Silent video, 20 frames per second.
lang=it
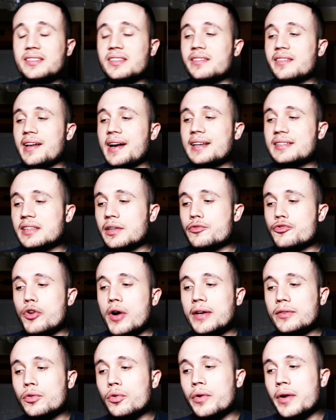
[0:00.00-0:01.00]
interessa a un
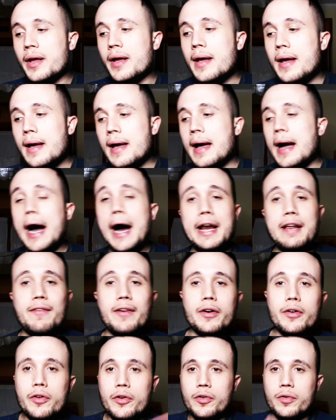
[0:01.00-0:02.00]
giocatore,
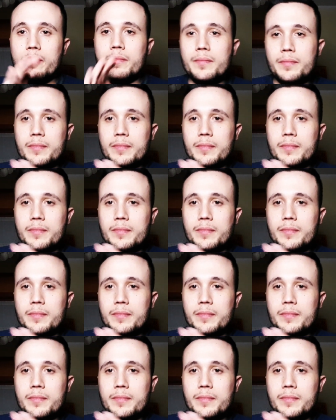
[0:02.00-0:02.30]
arrivano loro